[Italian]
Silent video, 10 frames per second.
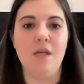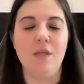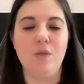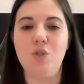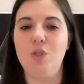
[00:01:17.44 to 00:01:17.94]

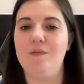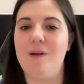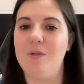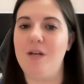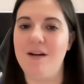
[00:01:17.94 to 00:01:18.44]
Noi ci
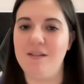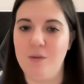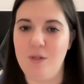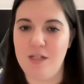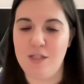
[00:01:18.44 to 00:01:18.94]
troviamo davanti a
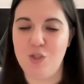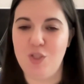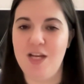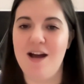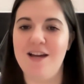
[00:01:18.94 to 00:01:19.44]

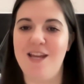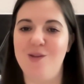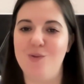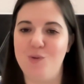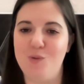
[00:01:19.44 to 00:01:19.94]
un'energia che in
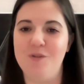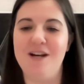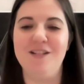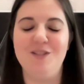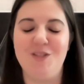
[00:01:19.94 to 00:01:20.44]

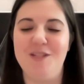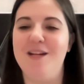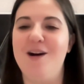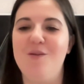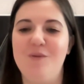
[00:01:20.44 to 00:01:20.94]
ognuna
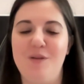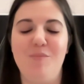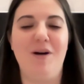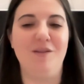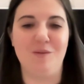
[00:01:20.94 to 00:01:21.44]
genera un
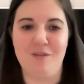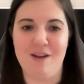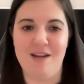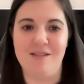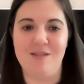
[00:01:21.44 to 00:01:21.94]
impatto
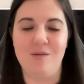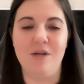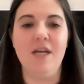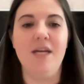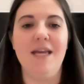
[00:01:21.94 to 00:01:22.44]
diverso
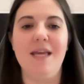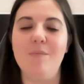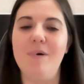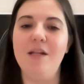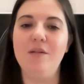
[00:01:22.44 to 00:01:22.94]
e
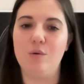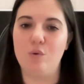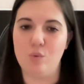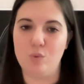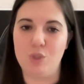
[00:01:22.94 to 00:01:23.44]
imparando a
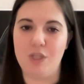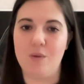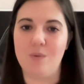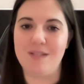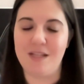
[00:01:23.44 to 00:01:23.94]

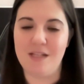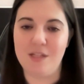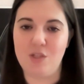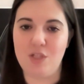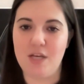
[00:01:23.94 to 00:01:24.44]
conoscere queste
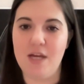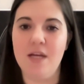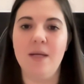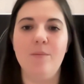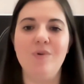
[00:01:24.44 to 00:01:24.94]
energie
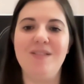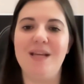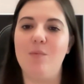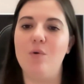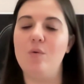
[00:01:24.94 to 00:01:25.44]

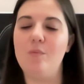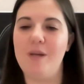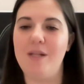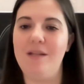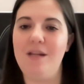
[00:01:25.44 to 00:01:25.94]
possiamo
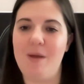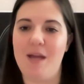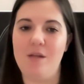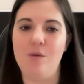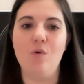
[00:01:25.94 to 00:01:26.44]
comprendere
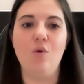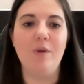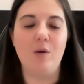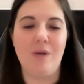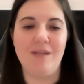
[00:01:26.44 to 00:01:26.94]
meglio
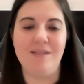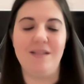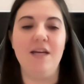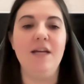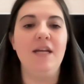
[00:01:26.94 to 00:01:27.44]
come
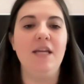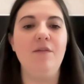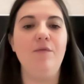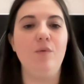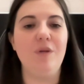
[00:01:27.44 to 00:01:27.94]
queste
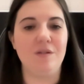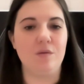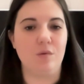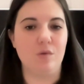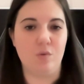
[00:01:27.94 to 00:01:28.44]

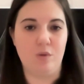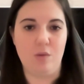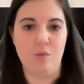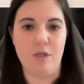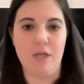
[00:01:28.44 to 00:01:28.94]
influiscono su di
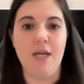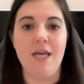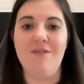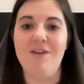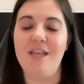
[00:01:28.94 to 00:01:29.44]
noi
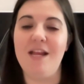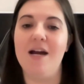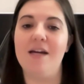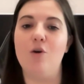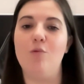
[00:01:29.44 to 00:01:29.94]
e vedere
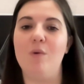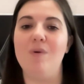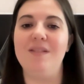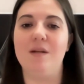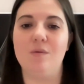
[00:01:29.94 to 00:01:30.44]
anche come
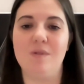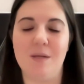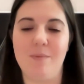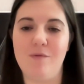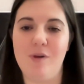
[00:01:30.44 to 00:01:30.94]
questa
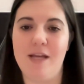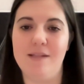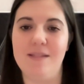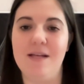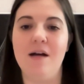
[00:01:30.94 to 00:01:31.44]

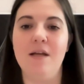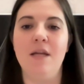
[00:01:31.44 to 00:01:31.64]
consapevolezza